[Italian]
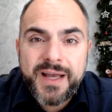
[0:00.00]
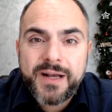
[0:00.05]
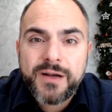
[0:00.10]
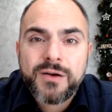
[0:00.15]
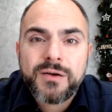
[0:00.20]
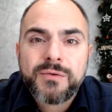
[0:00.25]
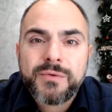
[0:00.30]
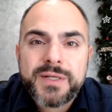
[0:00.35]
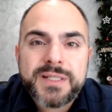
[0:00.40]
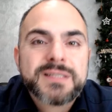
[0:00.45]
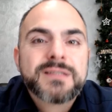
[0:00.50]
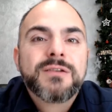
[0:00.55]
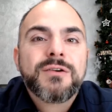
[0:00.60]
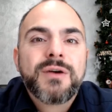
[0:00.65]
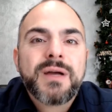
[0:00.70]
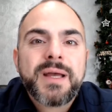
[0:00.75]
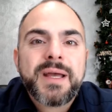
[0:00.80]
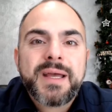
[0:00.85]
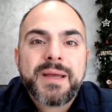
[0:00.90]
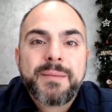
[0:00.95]
Ecco,
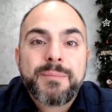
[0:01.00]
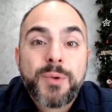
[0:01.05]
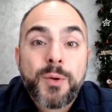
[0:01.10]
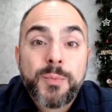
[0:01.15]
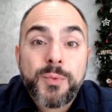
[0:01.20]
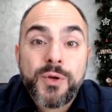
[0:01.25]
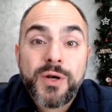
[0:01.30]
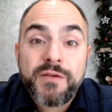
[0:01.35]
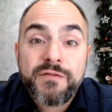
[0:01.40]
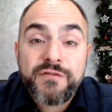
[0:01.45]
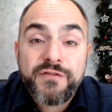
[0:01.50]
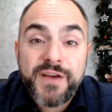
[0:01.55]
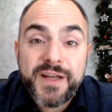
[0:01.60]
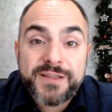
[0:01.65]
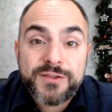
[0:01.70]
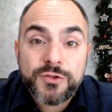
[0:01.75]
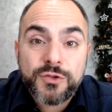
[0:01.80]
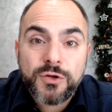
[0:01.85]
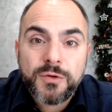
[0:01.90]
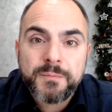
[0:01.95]
questo è proprio
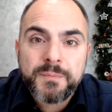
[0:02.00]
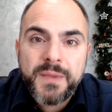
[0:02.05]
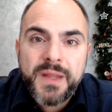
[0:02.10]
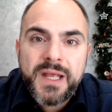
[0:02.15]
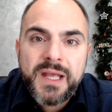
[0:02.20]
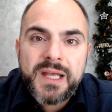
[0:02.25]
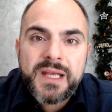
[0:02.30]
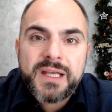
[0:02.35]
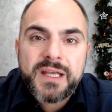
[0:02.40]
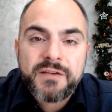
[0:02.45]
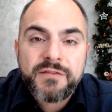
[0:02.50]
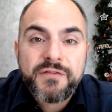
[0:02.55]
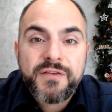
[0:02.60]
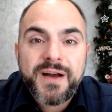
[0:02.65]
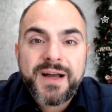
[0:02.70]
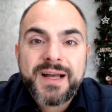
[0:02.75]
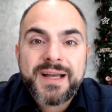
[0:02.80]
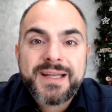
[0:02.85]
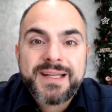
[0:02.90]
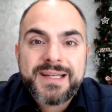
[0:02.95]
l'effetto che
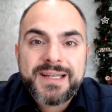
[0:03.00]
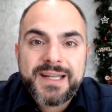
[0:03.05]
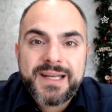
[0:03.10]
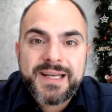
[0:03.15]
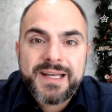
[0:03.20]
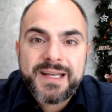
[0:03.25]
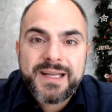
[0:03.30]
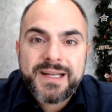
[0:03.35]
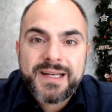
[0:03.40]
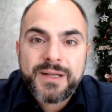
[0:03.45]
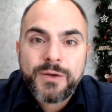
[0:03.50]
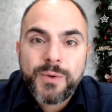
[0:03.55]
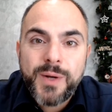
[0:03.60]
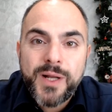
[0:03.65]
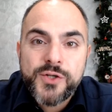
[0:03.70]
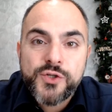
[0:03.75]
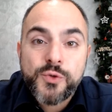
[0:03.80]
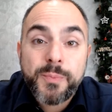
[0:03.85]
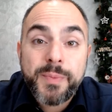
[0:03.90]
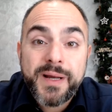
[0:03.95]
fa il
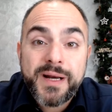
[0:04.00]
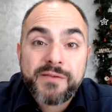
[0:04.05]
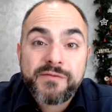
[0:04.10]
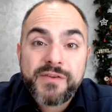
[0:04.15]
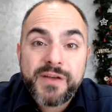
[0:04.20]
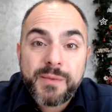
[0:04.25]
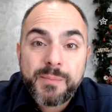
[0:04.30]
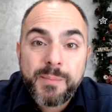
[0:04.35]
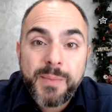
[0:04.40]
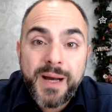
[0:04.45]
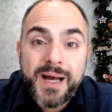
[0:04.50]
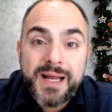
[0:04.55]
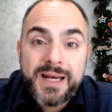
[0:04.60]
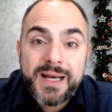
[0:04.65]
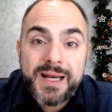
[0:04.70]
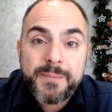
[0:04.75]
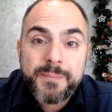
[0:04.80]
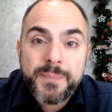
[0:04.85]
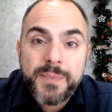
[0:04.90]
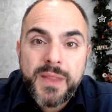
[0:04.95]
linguaggio
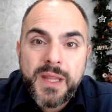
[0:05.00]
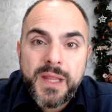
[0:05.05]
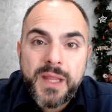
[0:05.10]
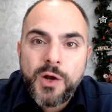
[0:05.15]
paraverbale